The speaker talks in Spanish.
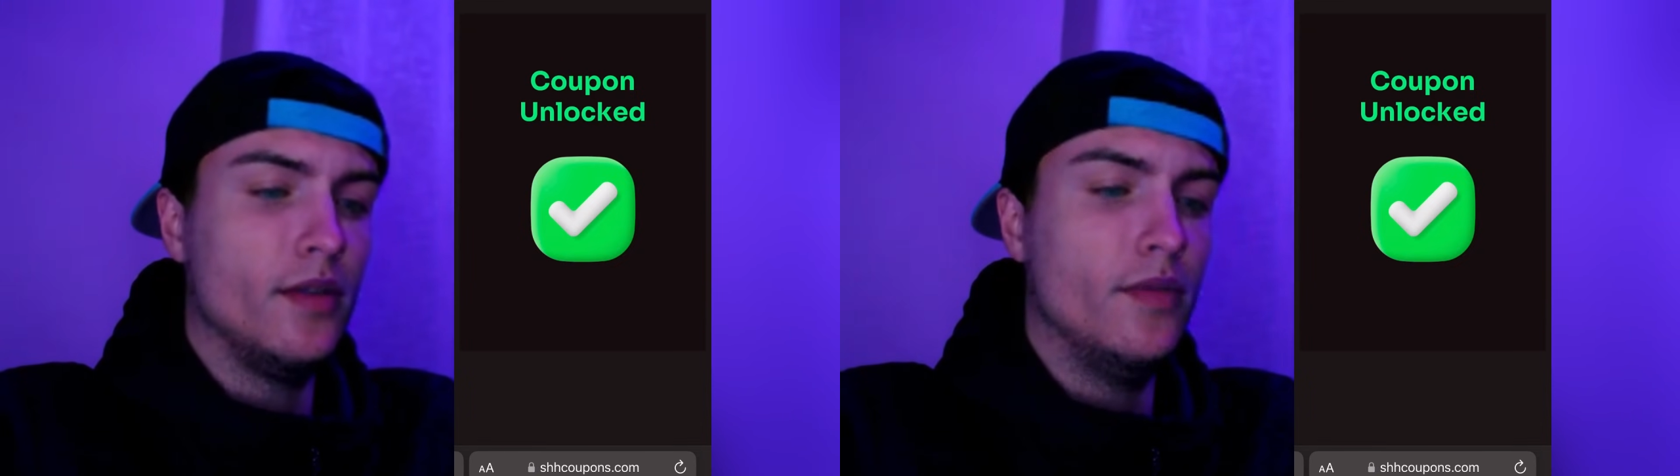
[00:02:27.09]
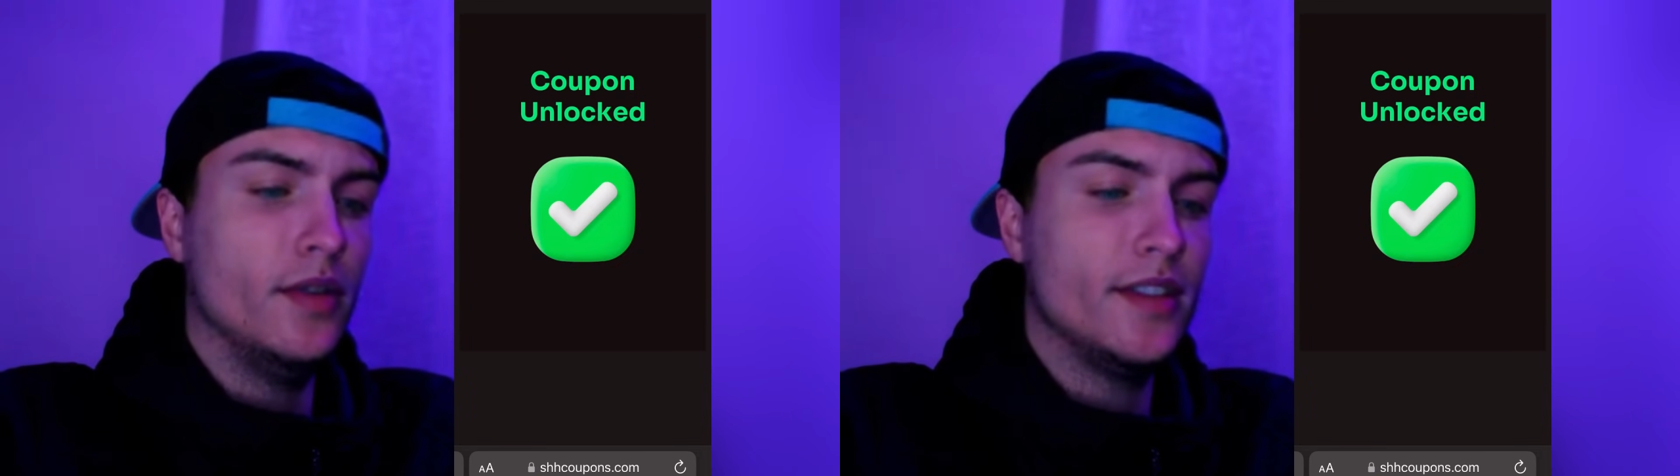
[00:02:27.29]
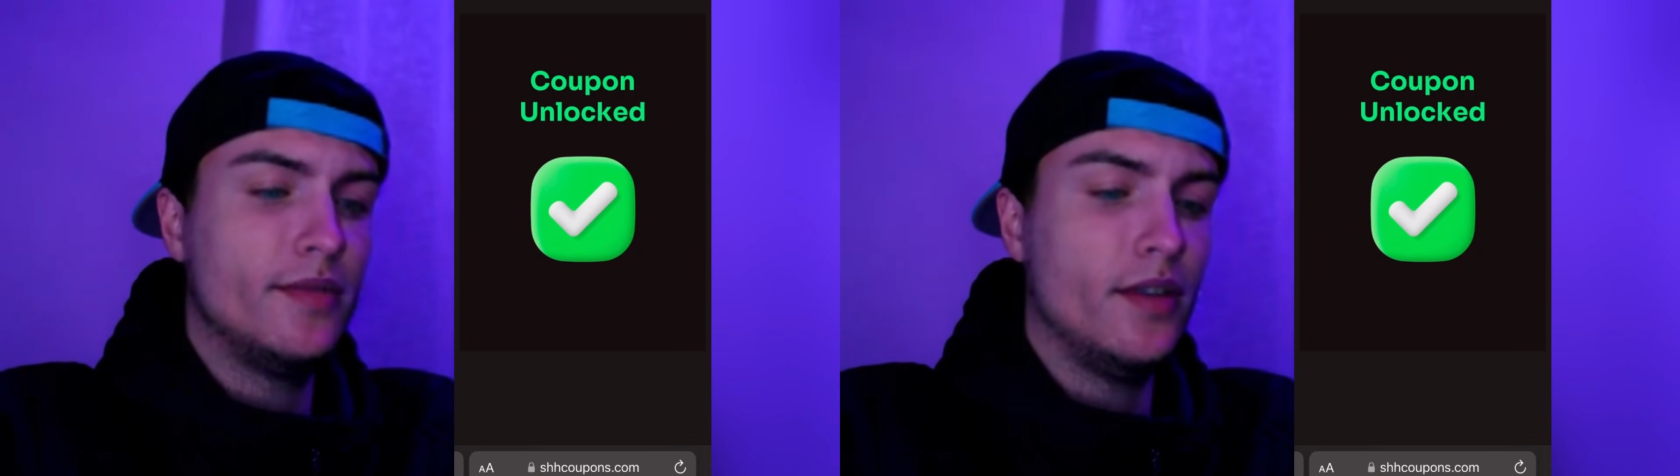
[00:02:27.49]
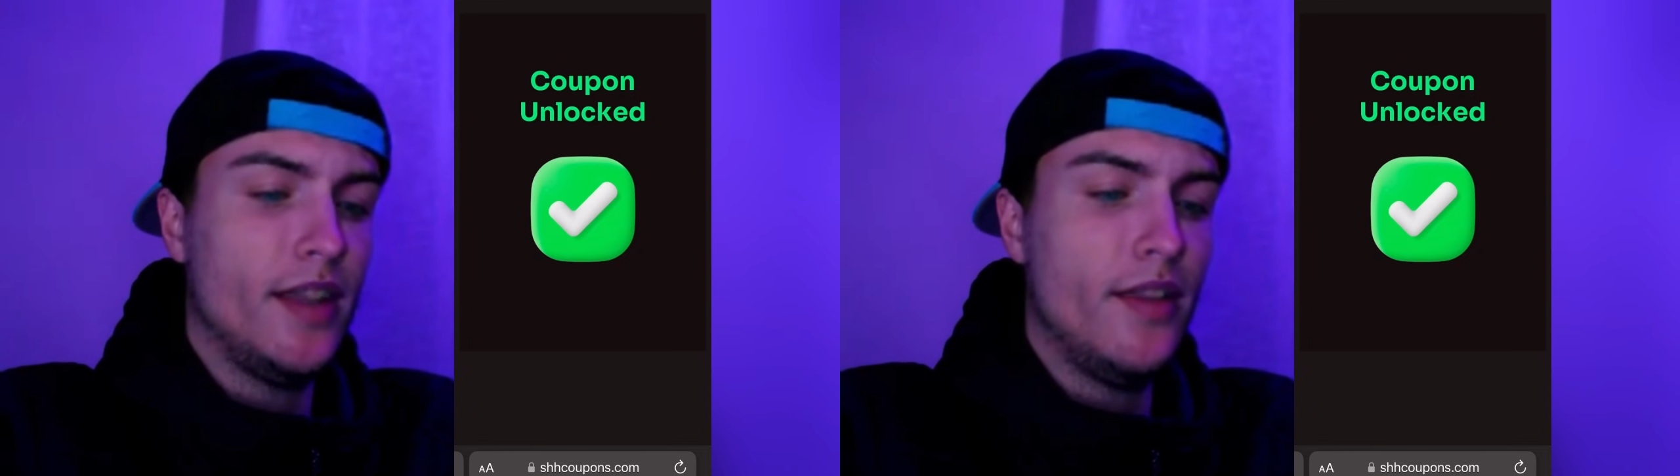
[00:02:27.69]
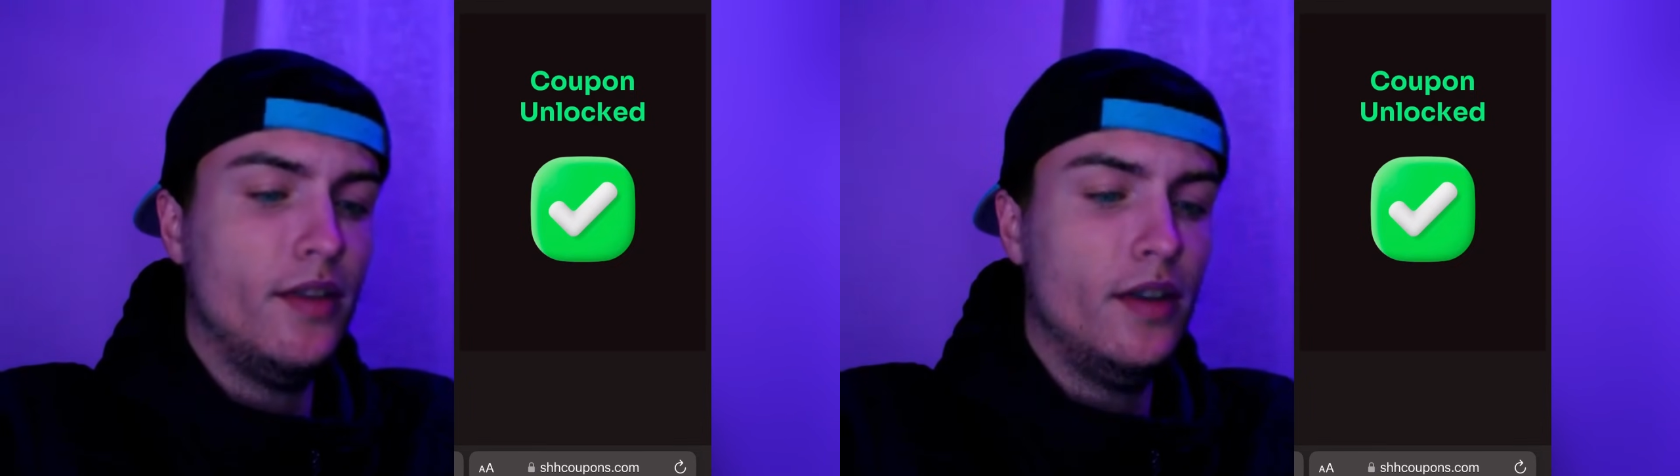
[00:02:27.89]
cupón
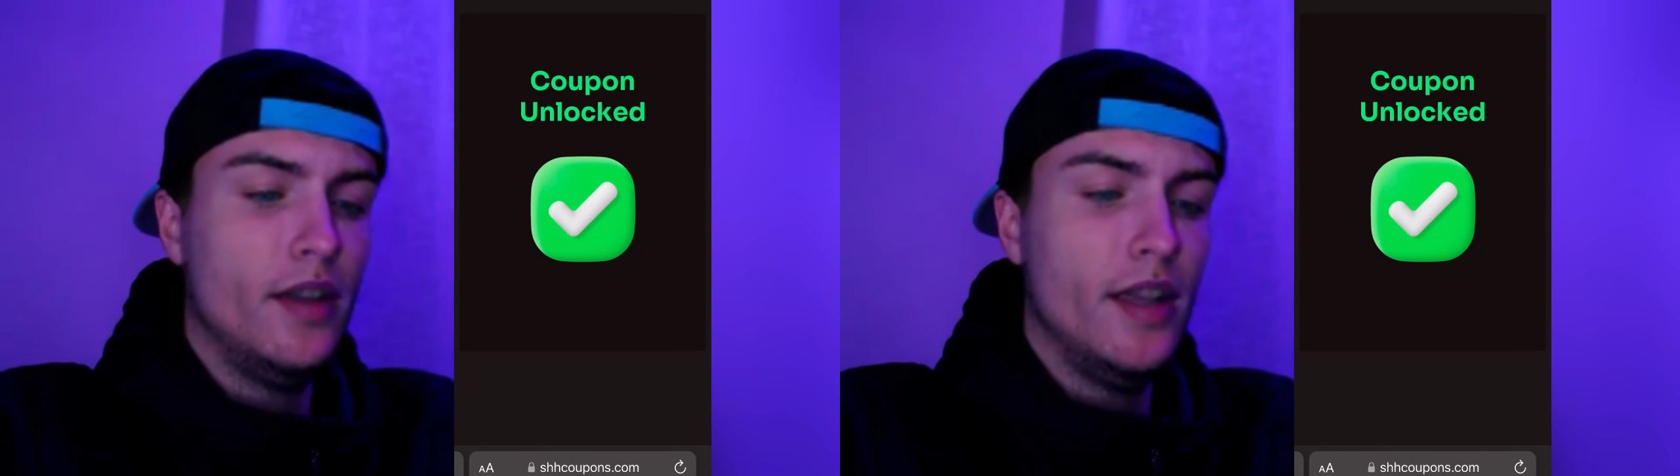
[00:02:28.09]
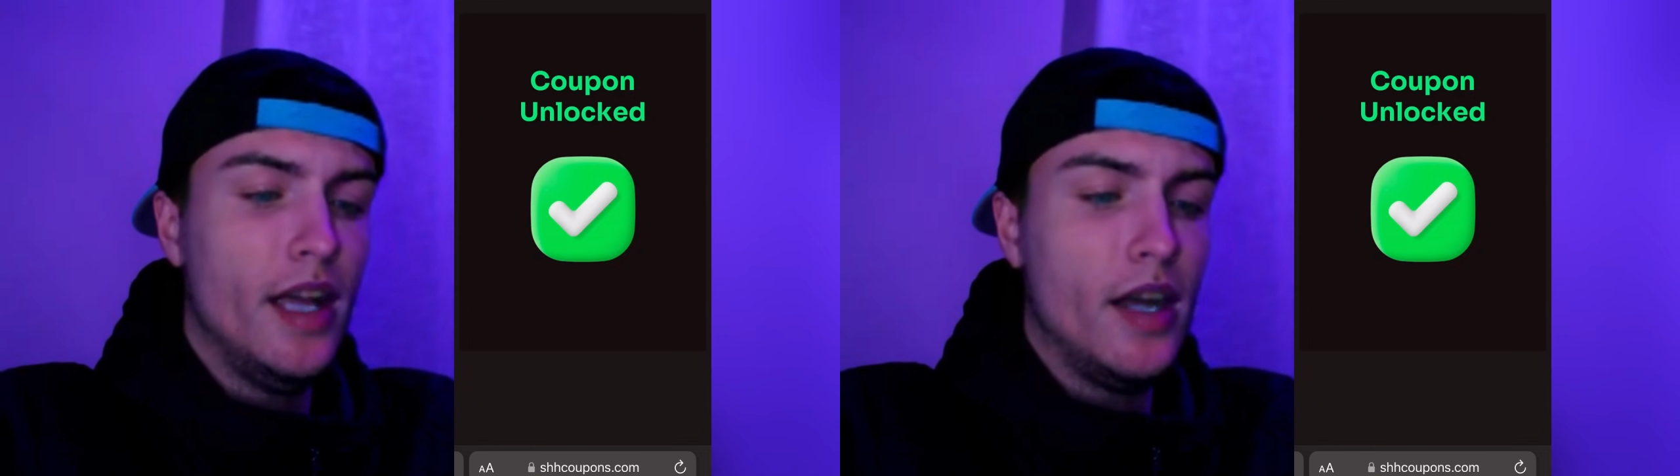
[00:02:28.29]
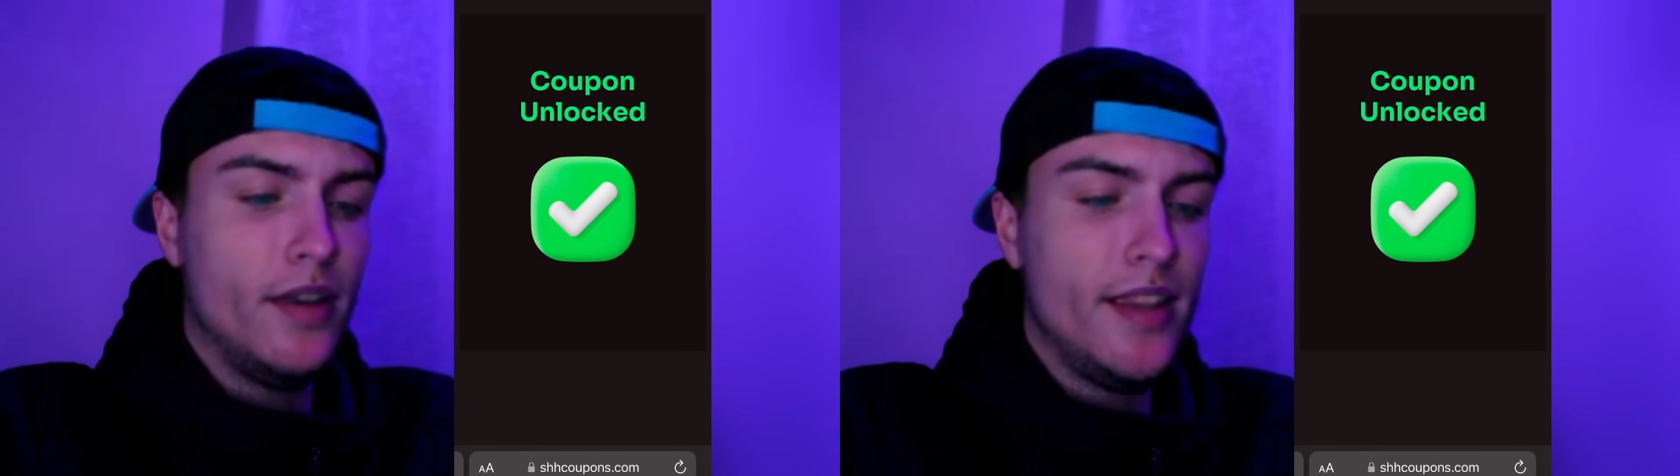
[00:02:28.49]
desbloqueado. Ahora